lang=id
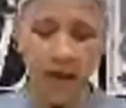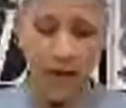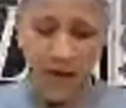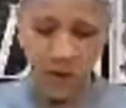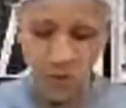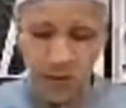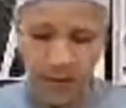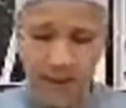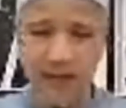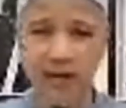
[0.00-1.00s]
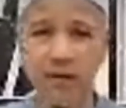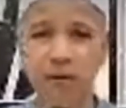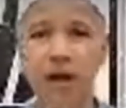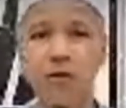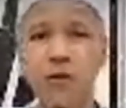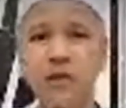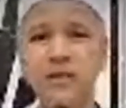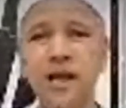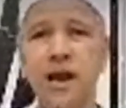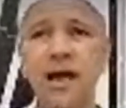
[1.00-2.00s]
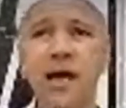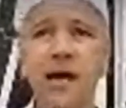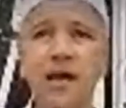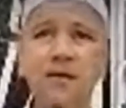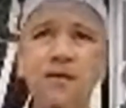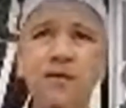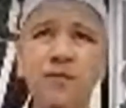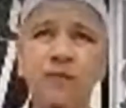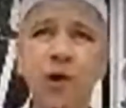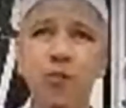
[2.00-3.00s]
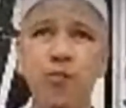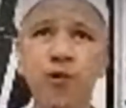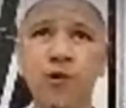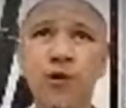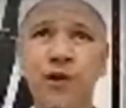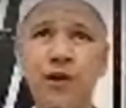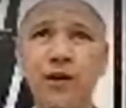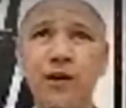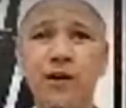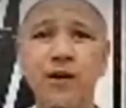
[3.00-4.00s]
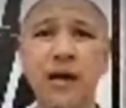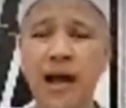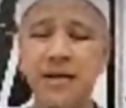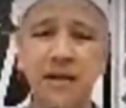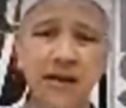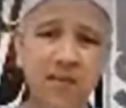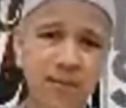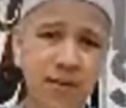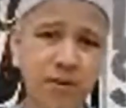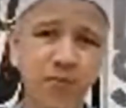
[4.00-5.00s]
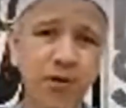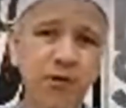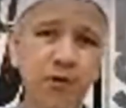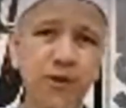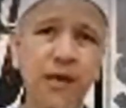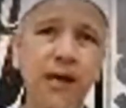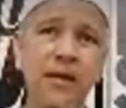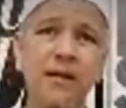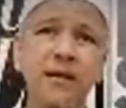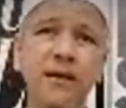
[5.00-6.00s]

mengakui ya, mengakui kesalahan walaupun eh, nggak uh, ada nabi yang berbuat dosa ya